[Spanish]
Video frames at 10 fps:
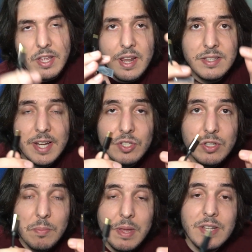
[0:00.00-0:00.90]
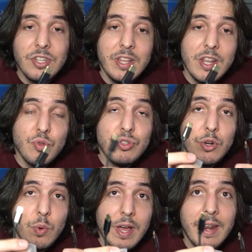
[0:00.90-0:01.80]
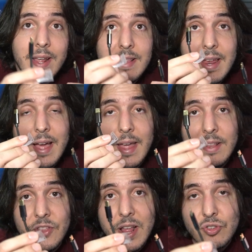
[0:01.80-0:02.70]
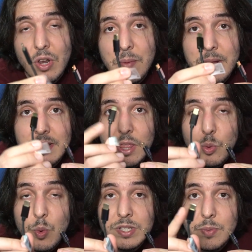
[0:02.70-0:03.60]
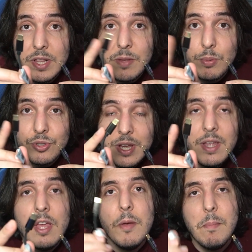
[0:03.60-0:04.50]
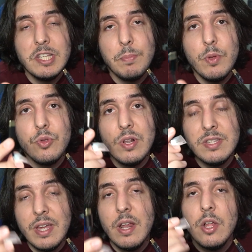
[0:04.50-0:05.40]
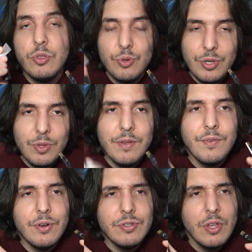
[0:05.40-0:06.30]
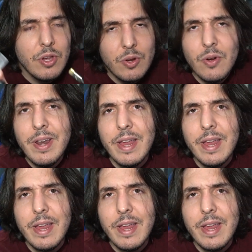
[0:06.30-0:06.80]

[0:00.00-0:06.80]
En este caso también, si tienes un celular que tenga entrada solamente de USB tipo C, vas a poder utilizar tus audífonos con